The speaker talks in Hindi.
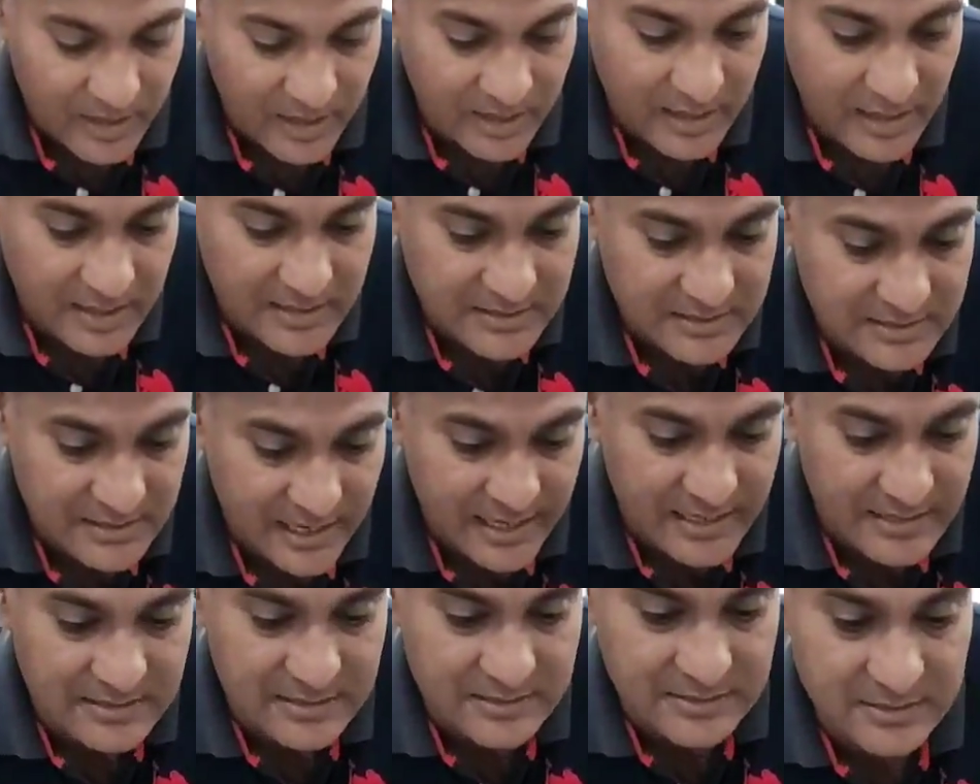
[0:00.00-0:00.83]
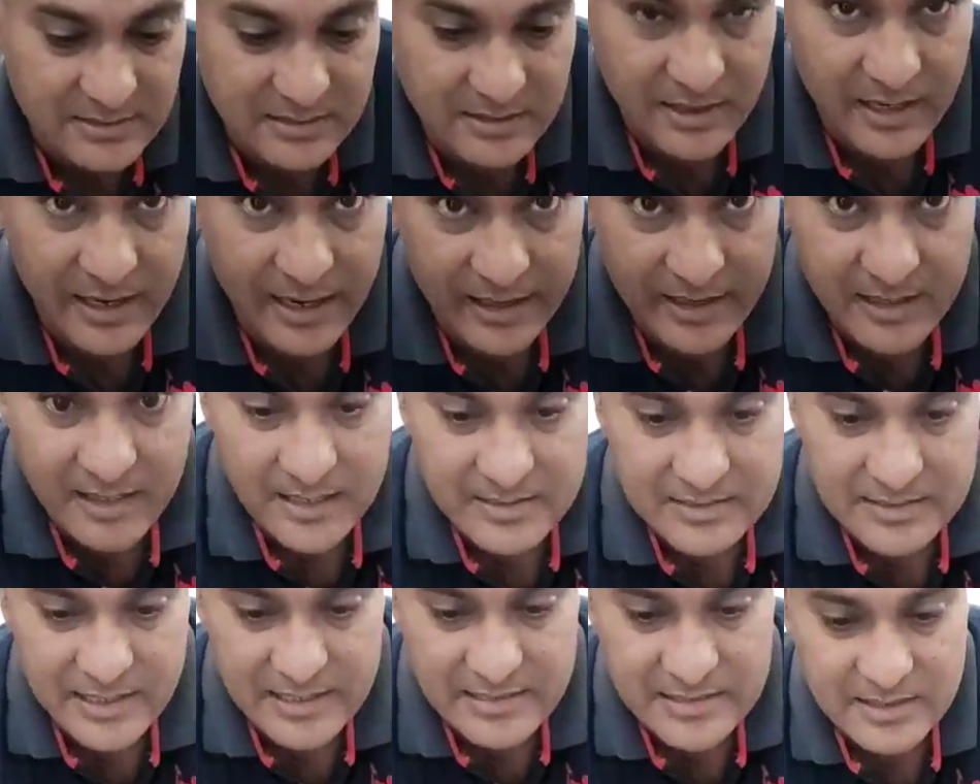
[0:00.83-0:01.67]
बर्ड का साइज़ एग
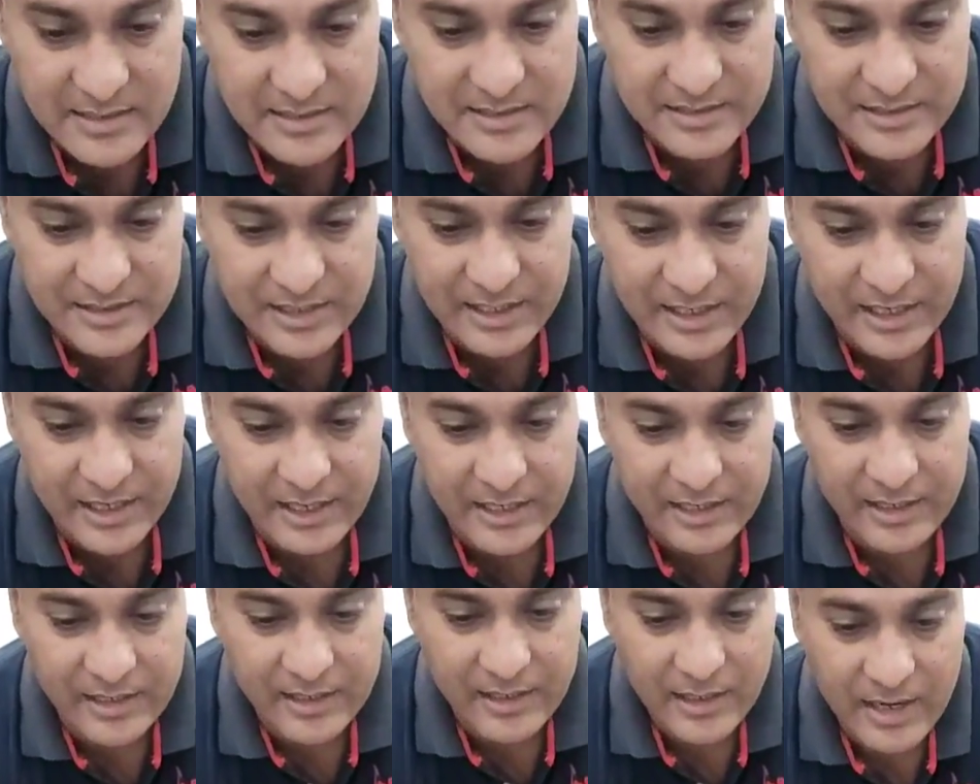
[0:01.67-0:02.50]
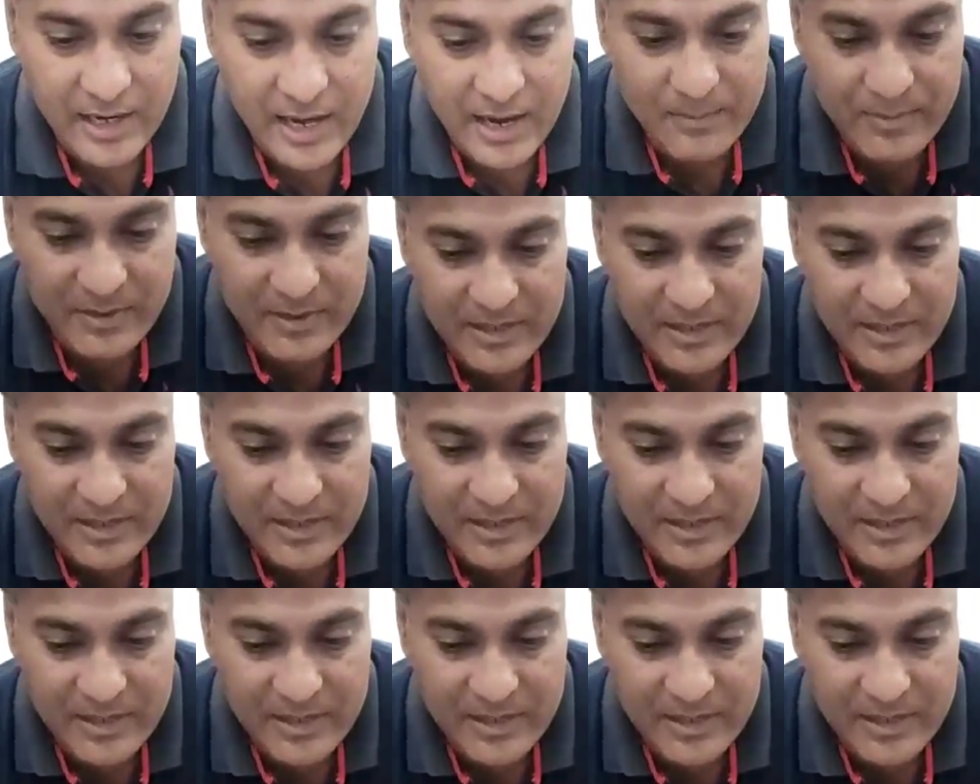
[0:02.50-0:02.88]
का साइज अगर ये है आप